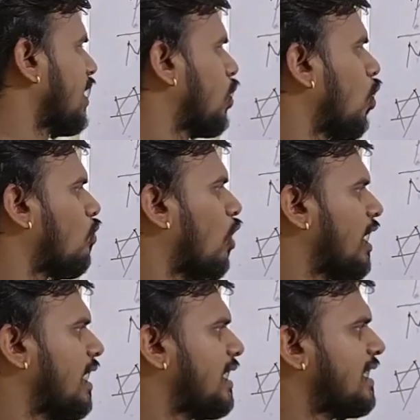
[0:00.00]
एंड क्लोव
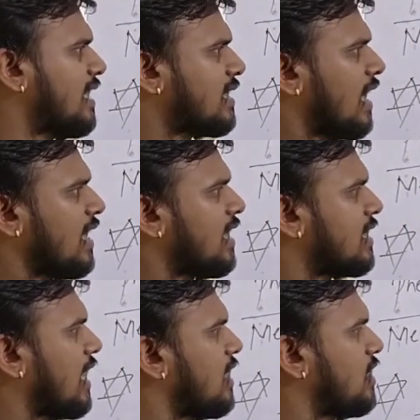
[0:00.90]
ऑयल ये सारी के
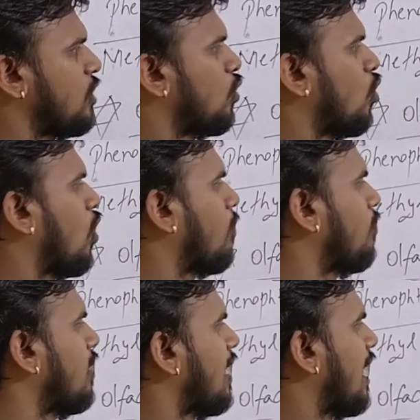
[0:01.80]
सारी चीज़ों को हम